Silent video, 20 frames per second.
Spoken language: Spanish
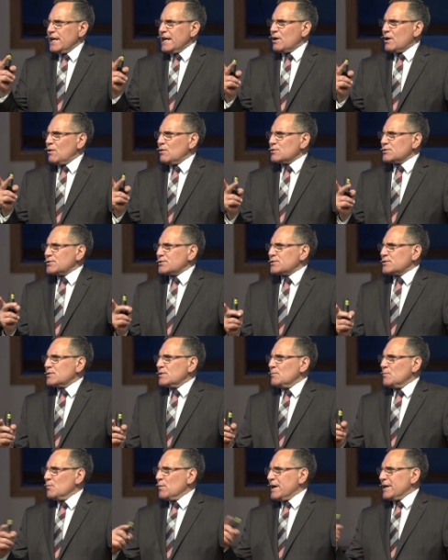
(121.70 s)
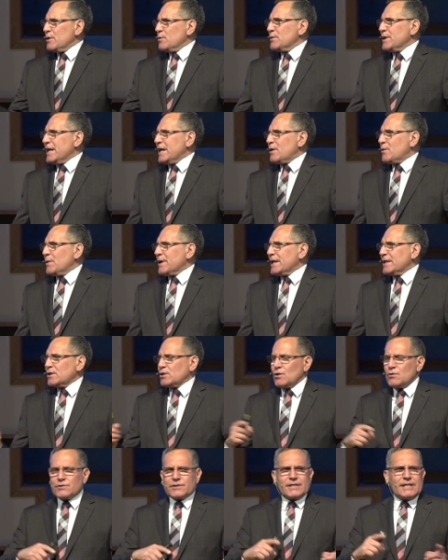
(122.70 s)
hijos, muere un hijo y
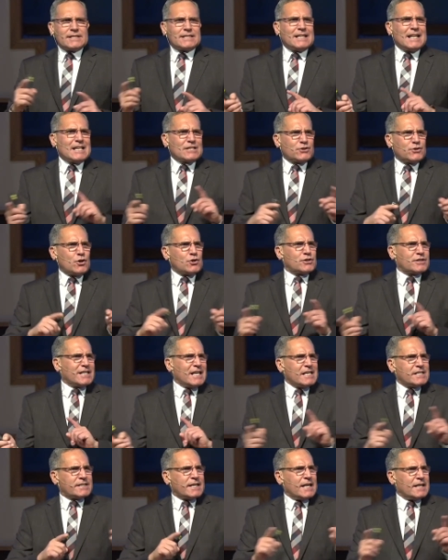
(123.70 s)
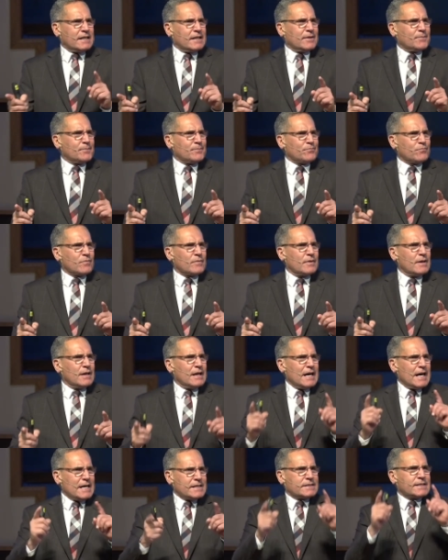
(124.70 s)
entonces las dos dicen,
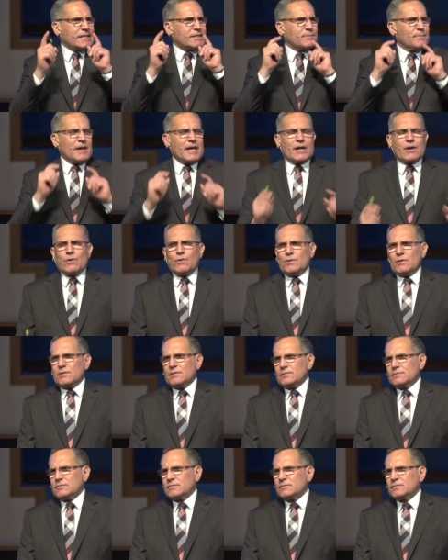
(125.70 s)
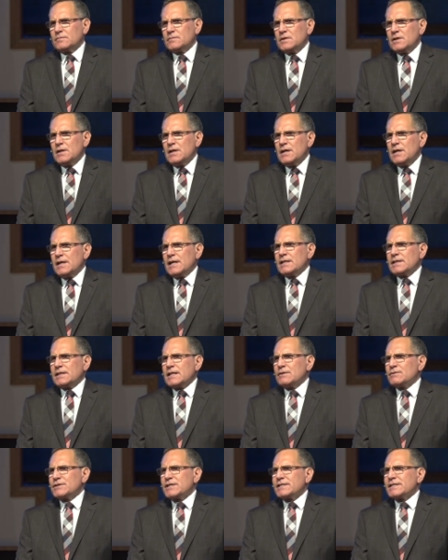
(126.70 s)
este es mi hijo. Y
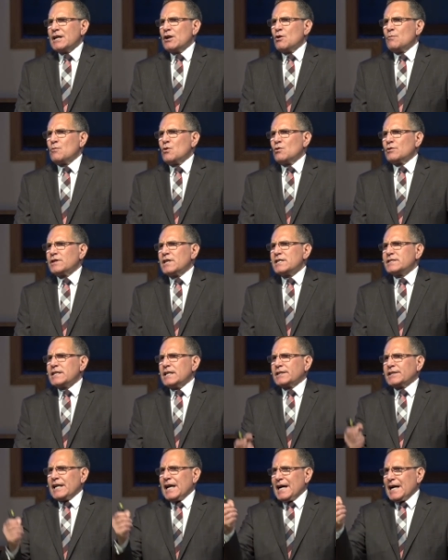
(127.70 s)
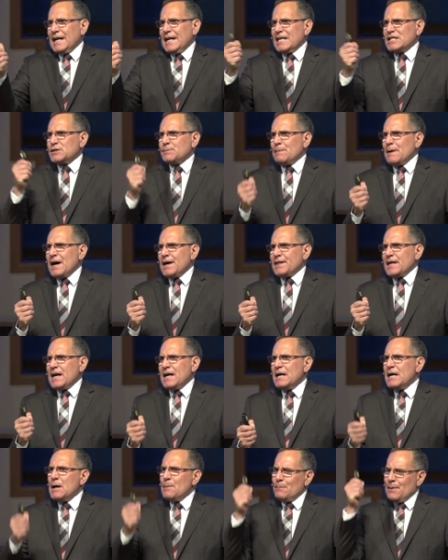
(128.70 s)
entonces Salomón dice, traigan la
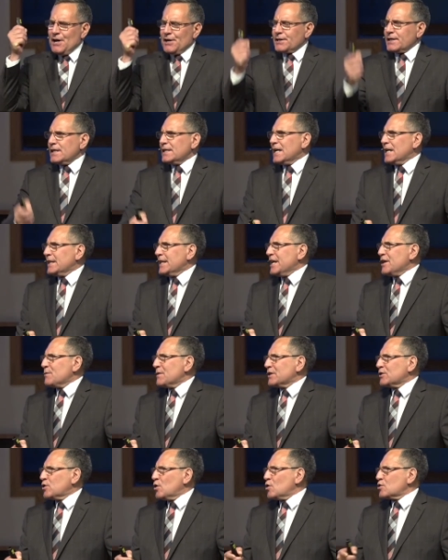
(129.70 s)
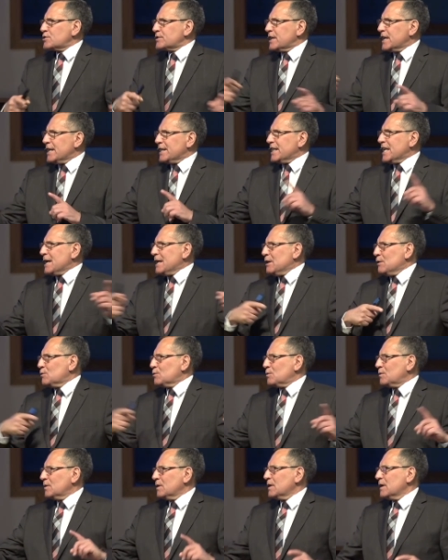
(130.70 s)
espada, partan al niño en dos y
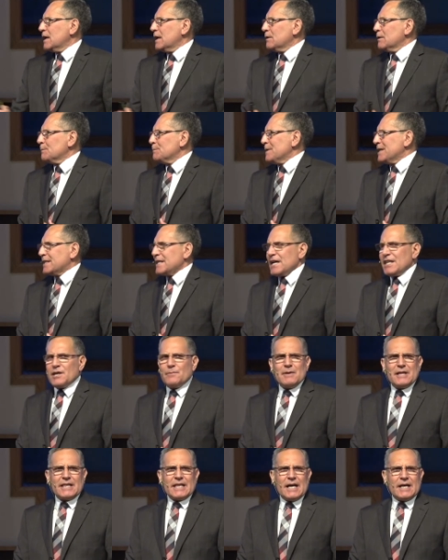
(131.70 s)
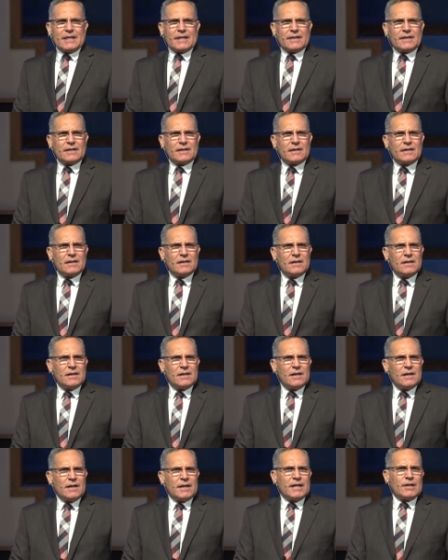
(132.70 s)
denlo mitad y mitad.
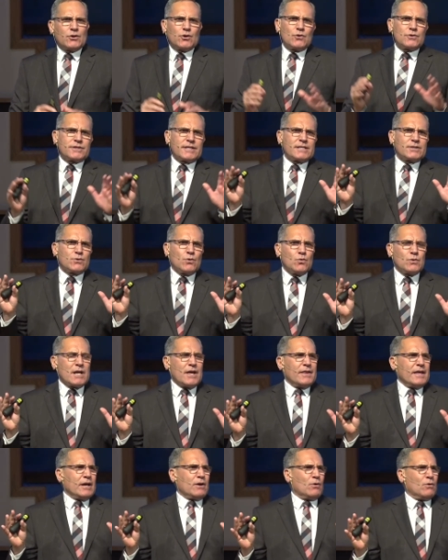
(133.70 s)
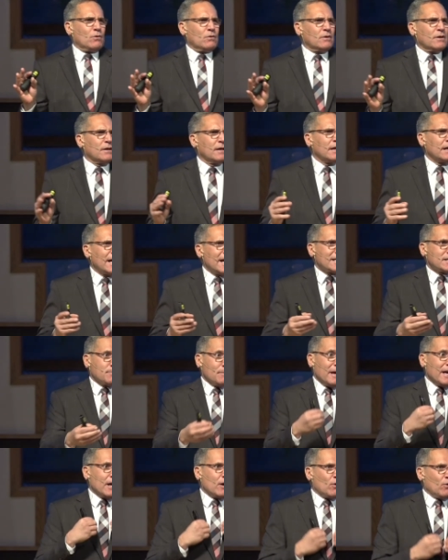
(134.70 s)
Y entonces una dijo, es
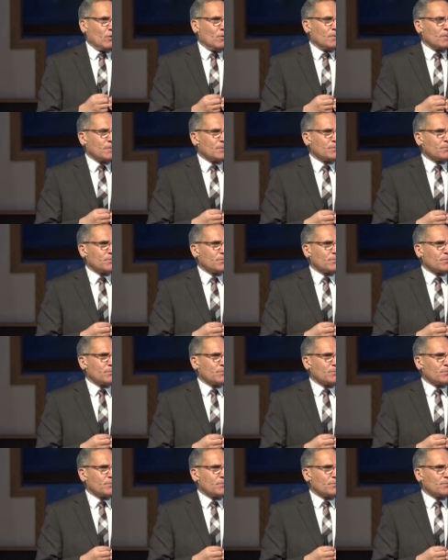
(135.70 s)
mi hijo.